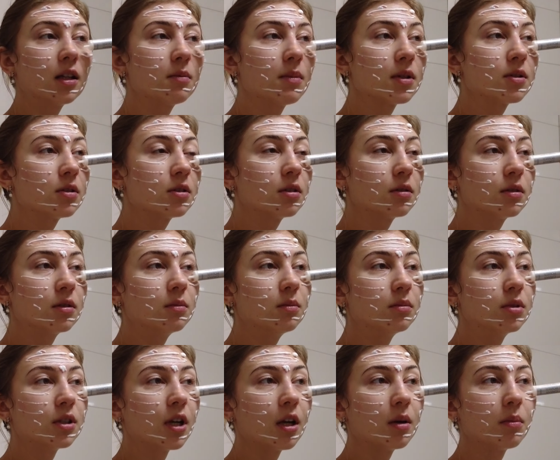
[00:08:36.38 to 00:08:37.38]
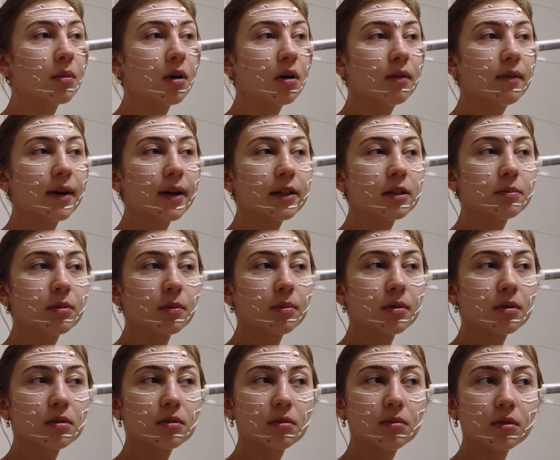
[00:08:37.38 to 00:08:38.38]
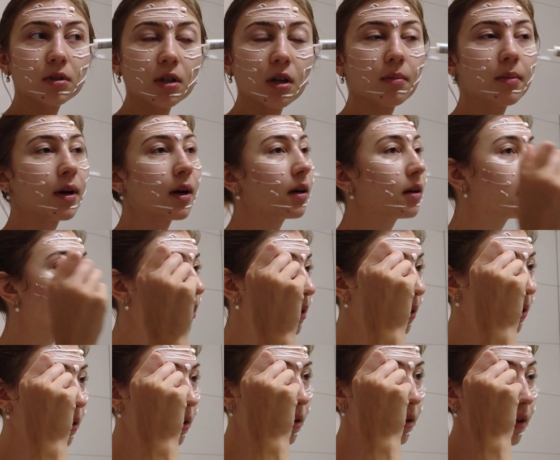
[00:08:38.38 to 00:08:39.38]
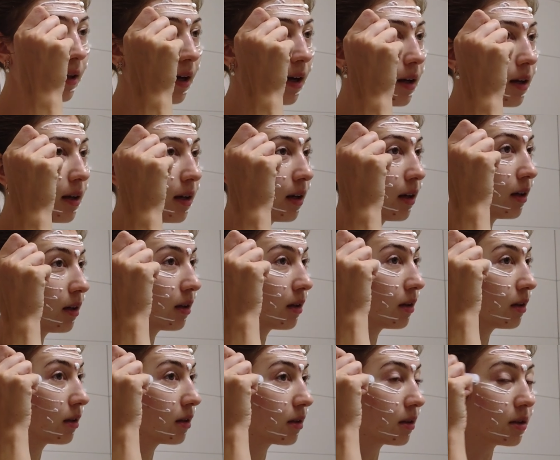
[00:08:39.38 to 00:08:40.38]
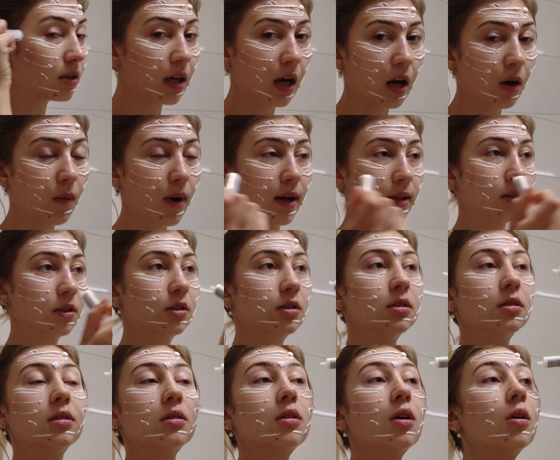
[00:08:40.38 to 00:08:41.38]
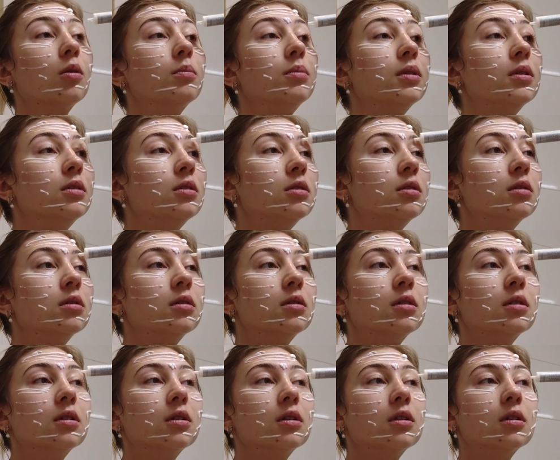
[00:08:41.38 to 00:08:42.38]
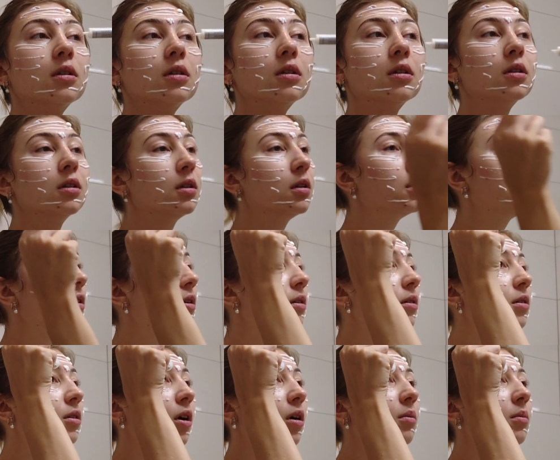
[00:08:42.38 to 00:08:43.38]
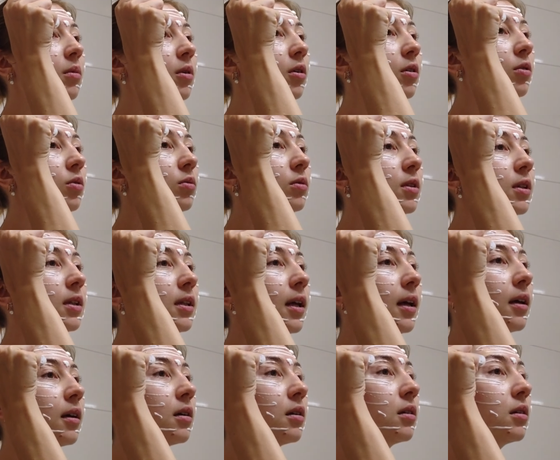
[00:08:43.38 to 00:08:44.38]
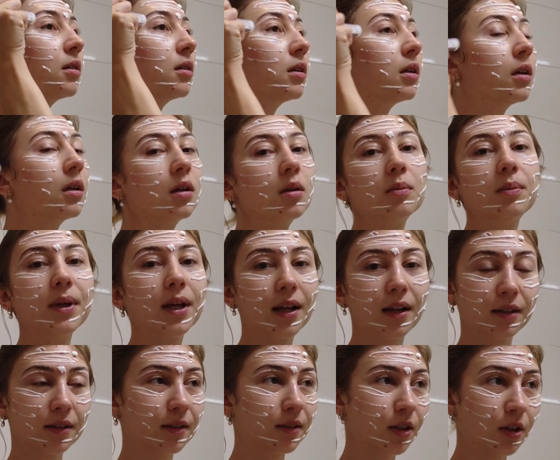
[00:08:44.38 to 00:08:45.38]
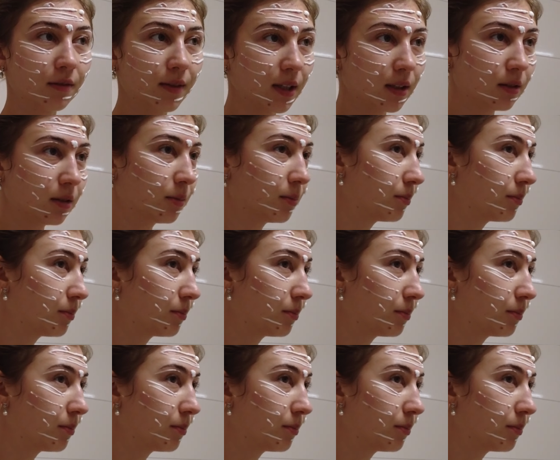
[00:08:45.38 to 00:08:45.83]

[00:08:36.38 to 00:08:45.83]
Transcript: nie ma co się tym przejmować, po prostu trzeba dalej działać, robić i tą rutynę pielęgnować.